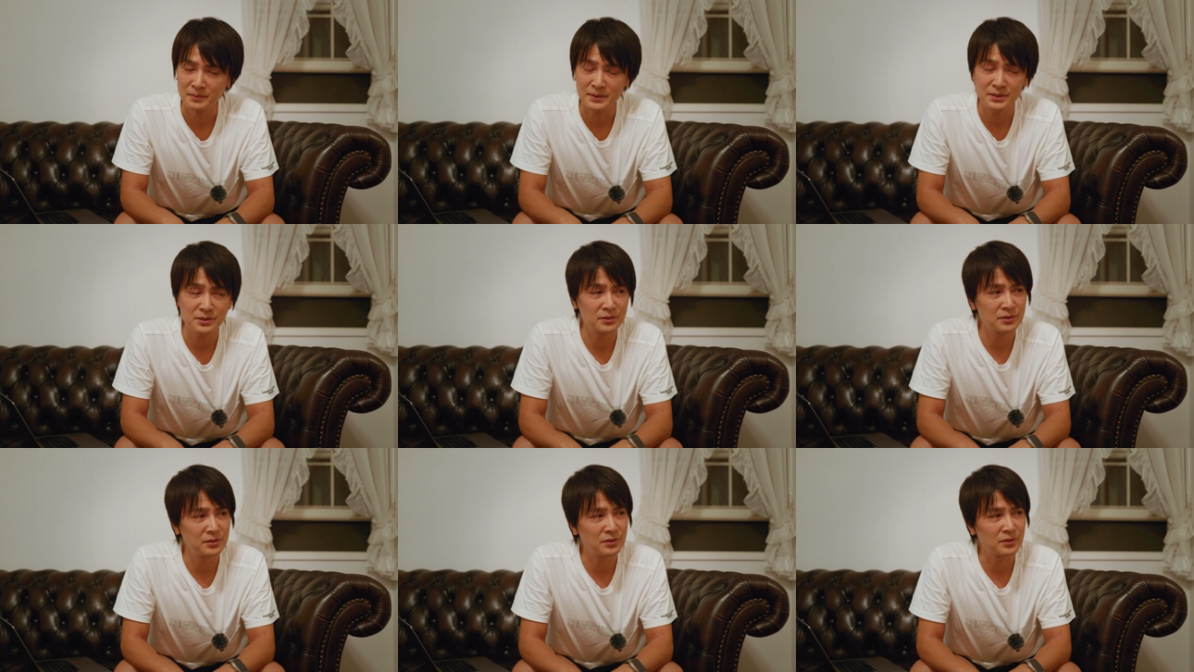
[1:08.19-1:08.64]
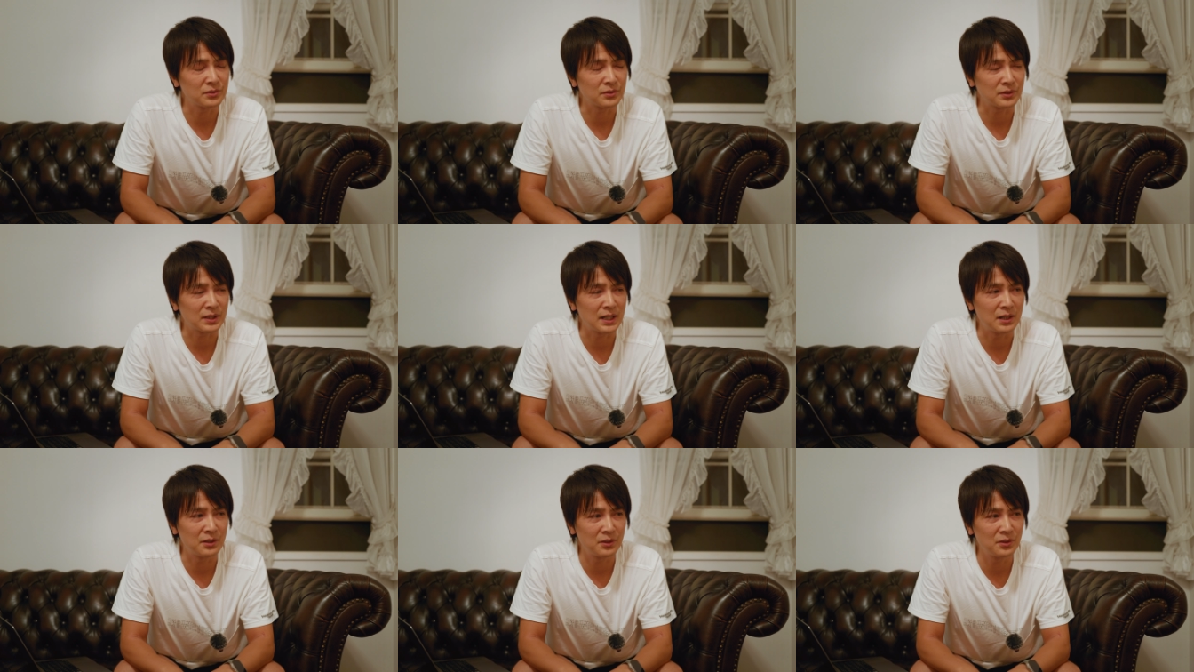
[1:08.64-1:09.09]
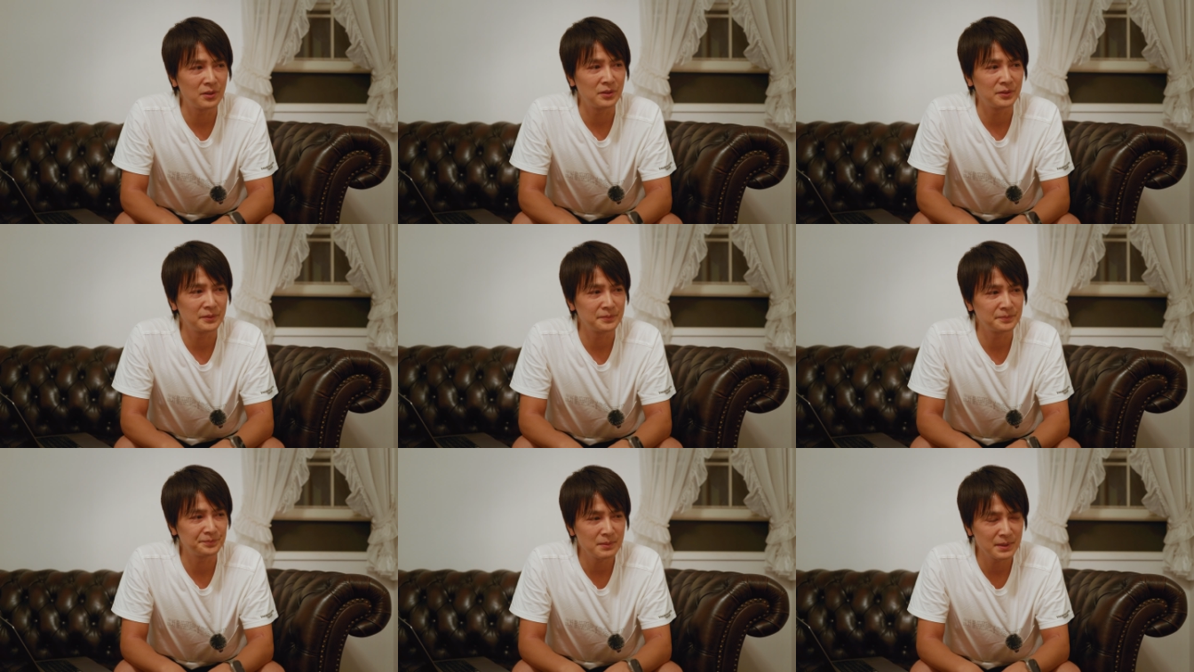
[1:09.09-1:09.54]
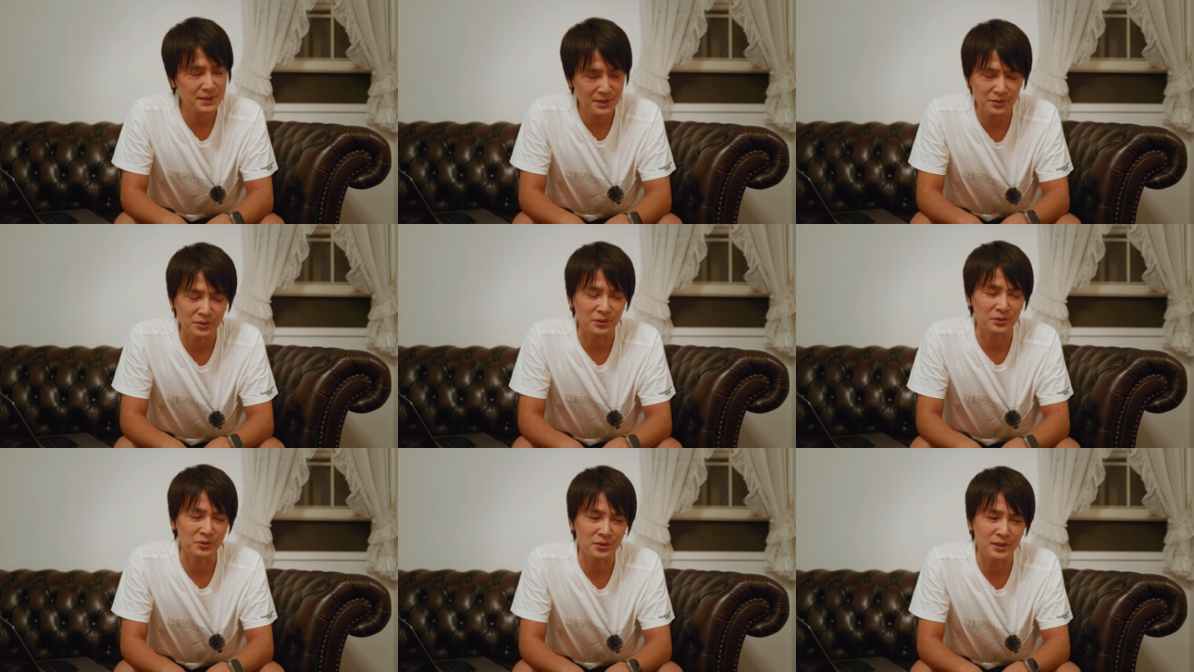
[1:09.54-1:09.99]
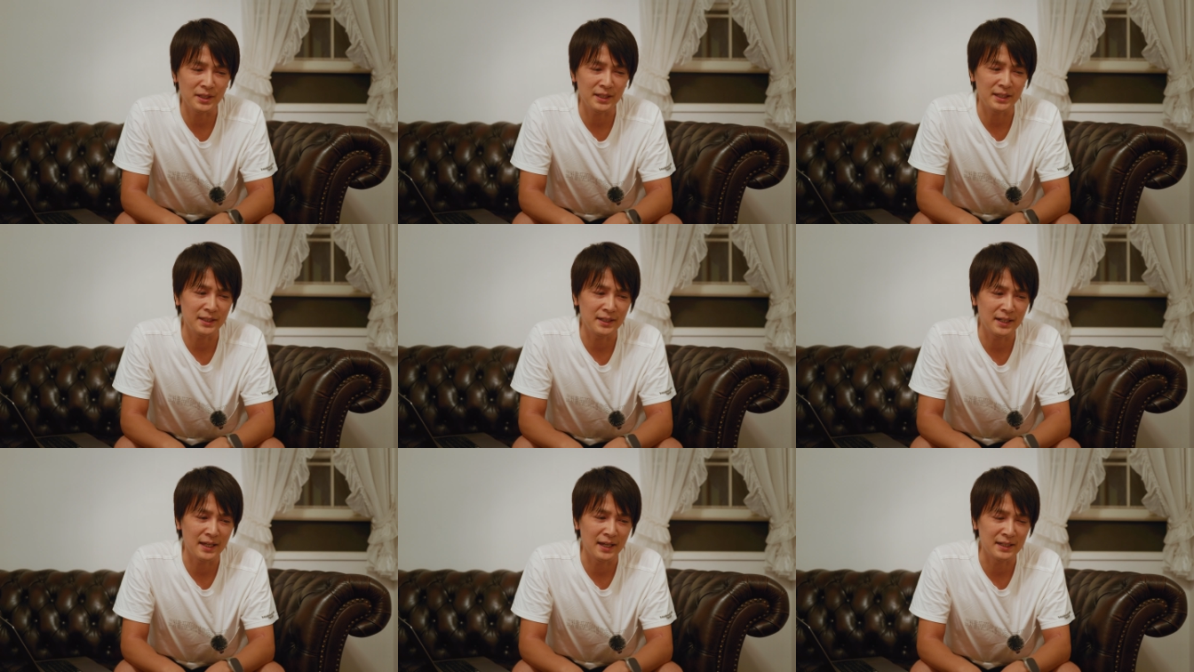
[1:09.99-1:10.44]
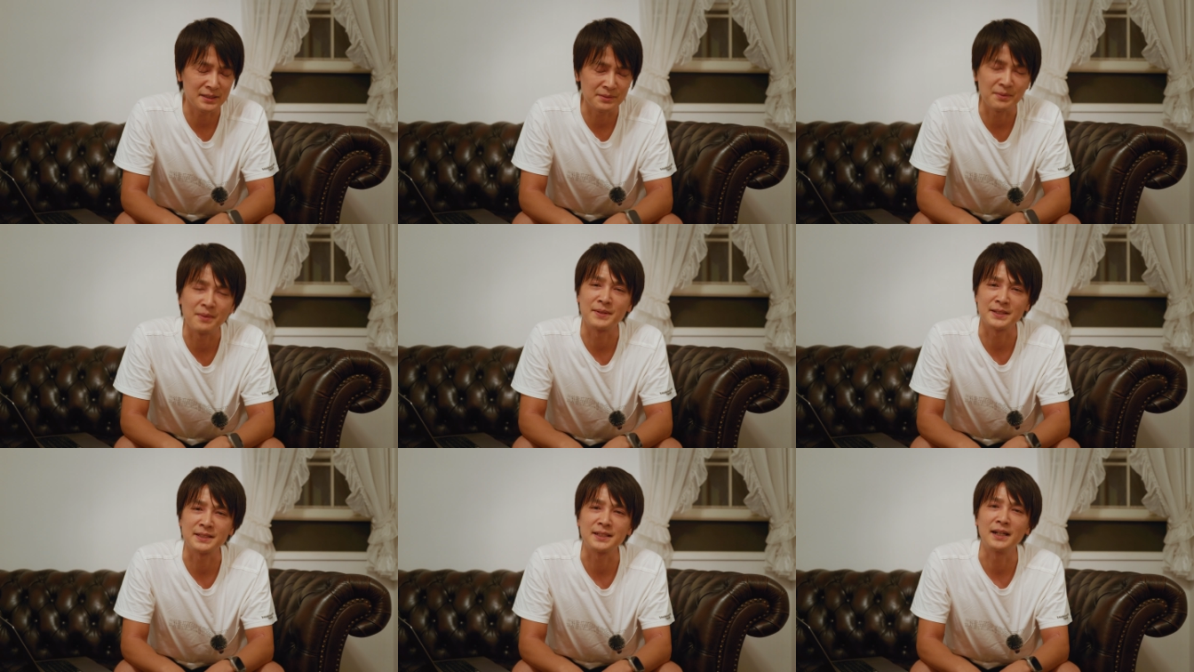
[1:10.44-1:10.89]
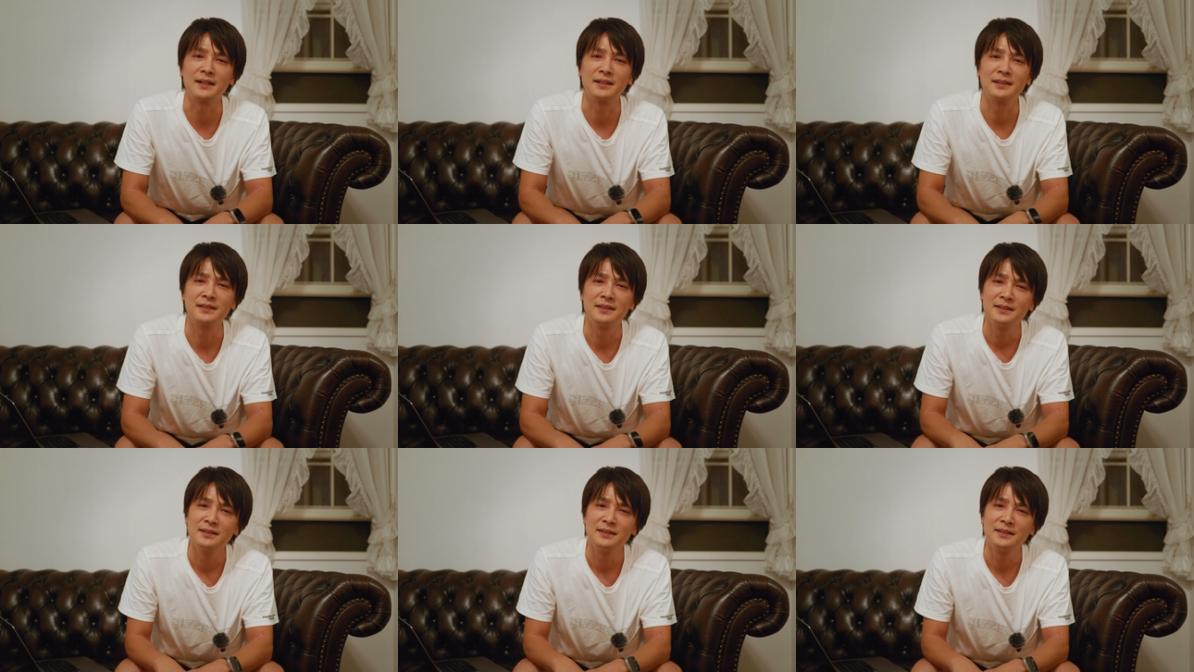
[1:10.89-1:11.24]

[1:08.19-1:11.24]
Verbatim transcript: まあ、そういうのとかを、まあ、ちょっと取り入れ始めました